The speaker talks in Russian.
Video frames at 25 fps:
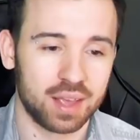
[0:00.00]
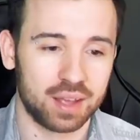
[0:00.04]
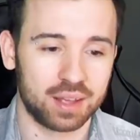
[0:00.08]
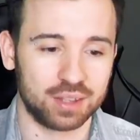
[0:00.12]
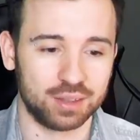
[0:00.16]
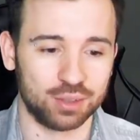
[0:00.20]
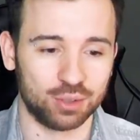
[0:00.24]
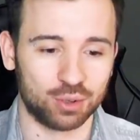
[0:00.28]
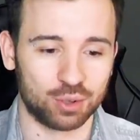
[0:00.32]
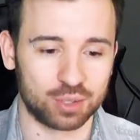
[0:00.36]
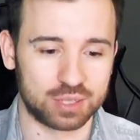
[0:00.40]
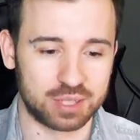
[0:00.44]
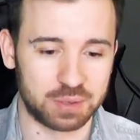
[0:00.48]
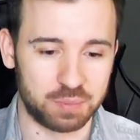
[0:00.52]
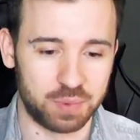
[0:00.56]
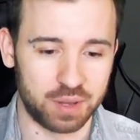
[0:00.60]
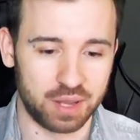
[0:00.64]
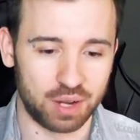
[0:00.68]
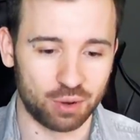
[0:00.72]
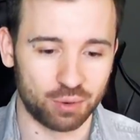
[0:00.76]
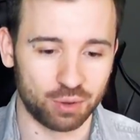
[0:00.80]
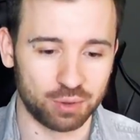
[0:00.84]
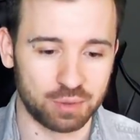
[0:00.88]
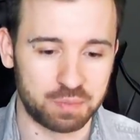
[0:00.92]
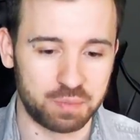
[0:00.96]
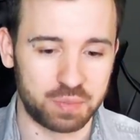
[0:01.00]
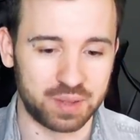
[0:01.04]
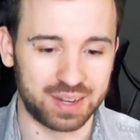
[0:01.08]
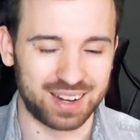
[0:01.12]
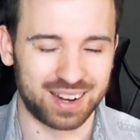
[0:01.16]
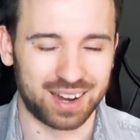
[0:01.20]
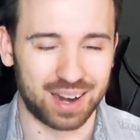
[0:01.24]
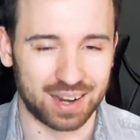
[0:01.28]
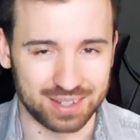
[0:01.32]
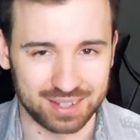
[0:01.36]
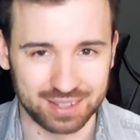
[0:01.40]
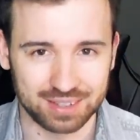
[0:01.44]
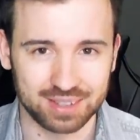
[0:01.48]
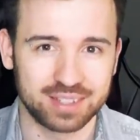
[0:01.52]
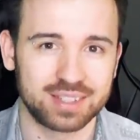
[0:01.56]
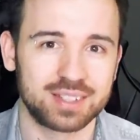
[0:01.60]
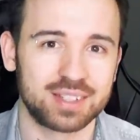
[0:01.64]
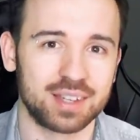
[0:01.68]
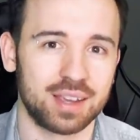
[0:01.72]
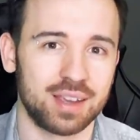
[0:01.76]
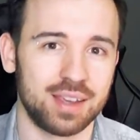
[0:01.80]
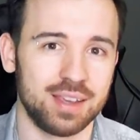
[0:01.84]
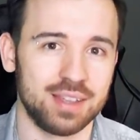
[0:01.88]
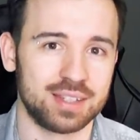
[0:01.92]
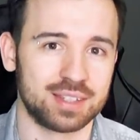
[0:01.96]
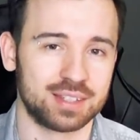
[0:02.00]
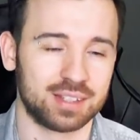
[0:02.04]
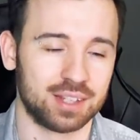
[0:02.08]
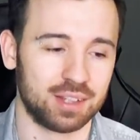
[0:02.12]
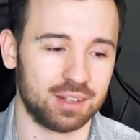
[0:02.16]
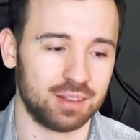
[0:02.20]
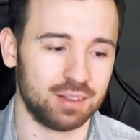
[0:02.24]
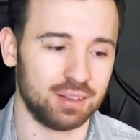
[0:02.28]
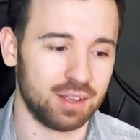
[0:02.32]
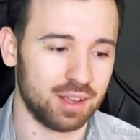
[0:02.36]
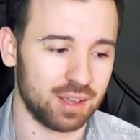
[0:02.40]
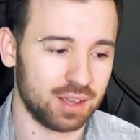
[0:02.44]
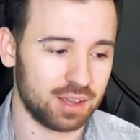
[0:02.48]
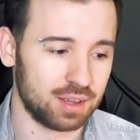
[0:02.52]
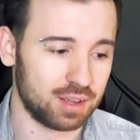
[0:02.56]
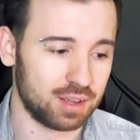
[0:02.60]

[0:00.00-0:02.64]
но теперь он переродился и стал